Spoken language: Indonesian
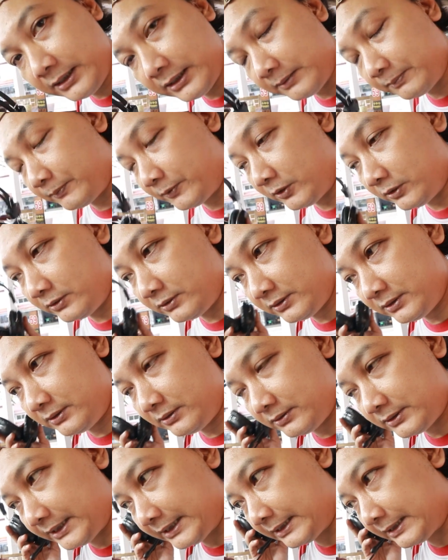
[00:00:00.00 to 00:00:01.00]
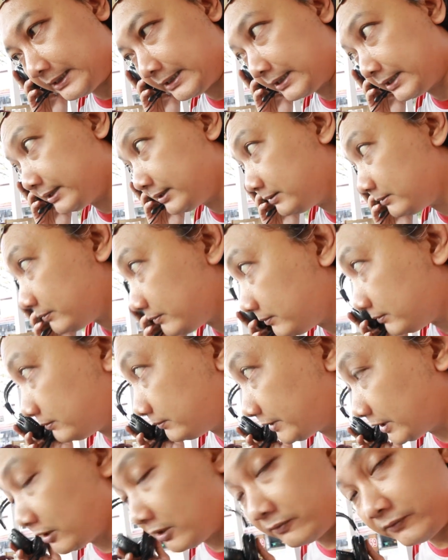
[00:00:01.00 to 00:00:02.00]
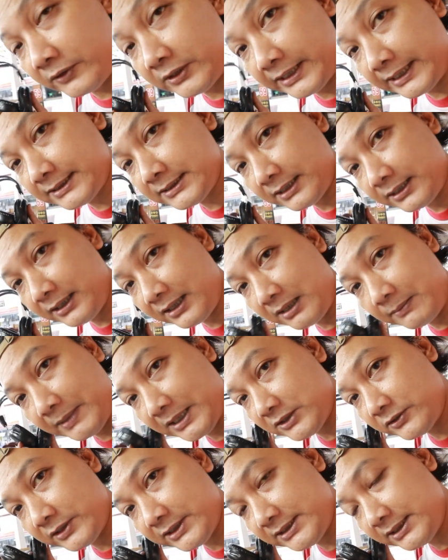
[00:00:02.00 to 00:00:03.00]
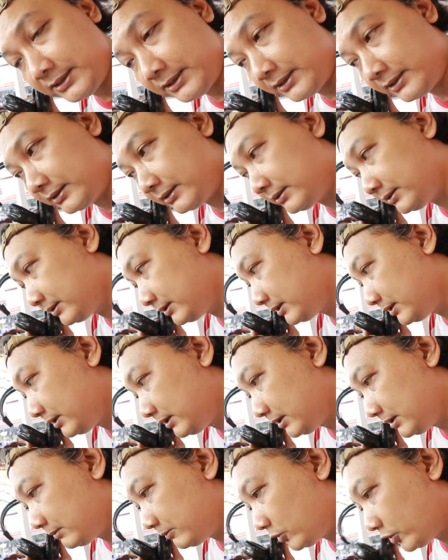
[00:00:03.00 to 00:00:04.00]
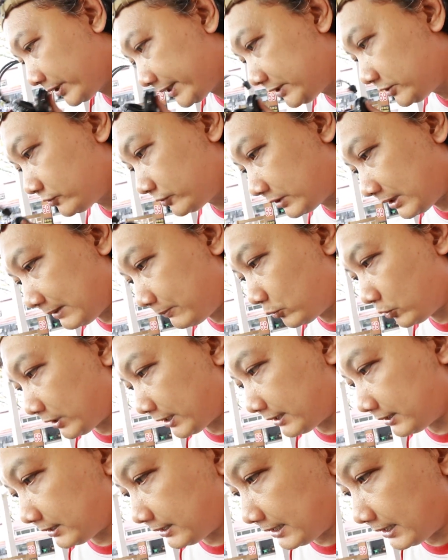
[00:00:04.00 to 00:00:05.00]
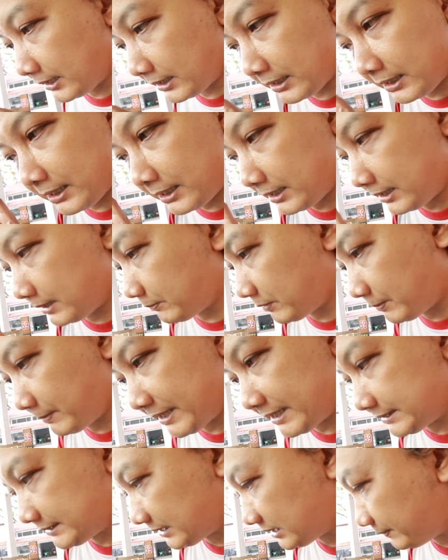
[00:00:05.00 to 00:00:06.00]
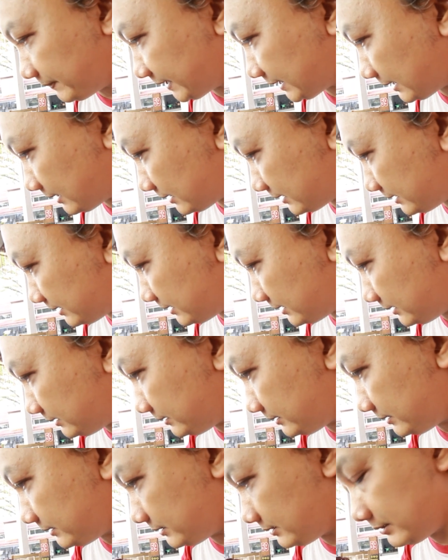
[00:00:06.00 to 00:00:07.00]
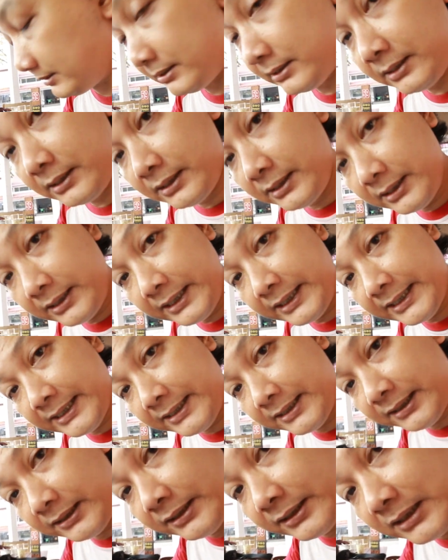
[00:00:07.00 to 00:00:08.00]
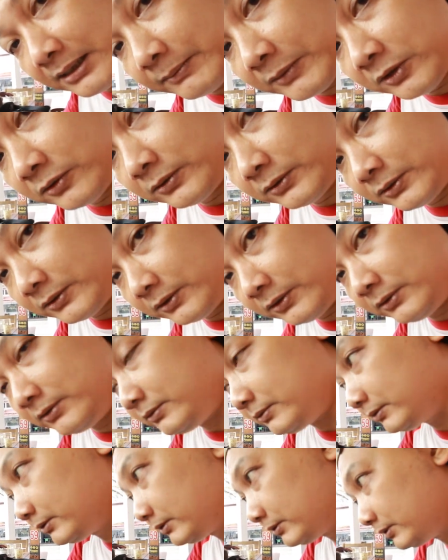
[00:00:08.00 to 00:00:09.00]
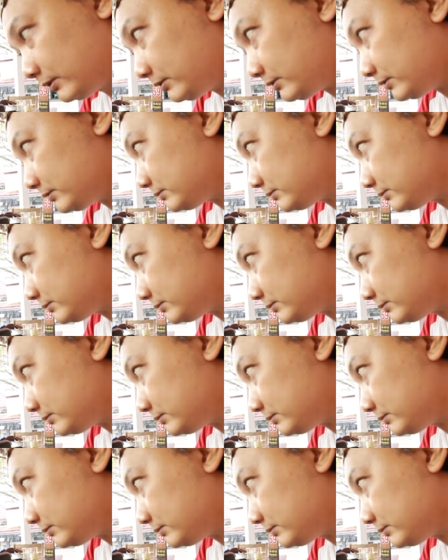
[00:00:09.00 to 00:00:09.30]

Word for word: headphone saya dengerin mikrofon dari sana nggak masuk ke sini mungkin juga bukan karena pemancar tapi karena ininya tidak mendukung untuk